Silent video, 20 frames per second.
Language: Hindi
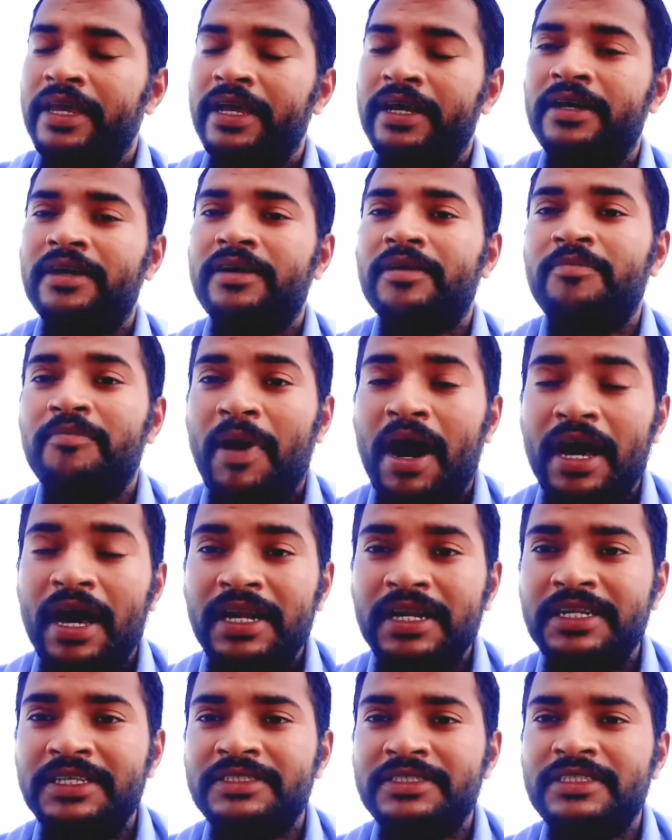एक
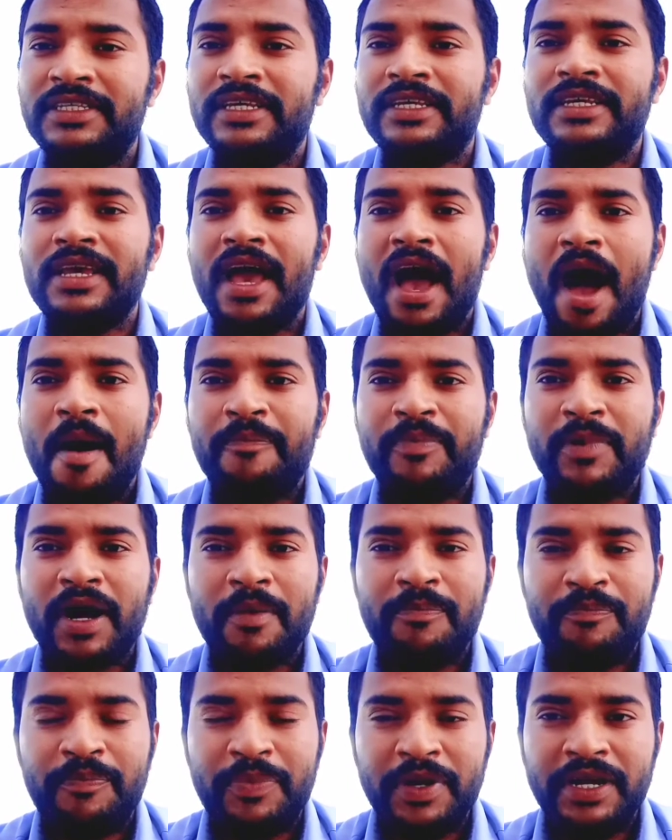मान लीजिए कि
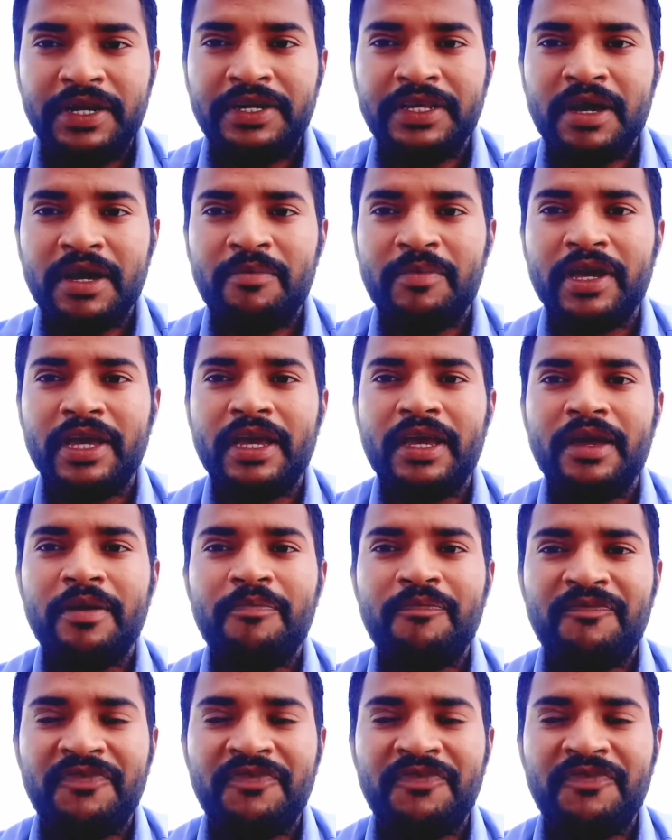आपका पेटीएम है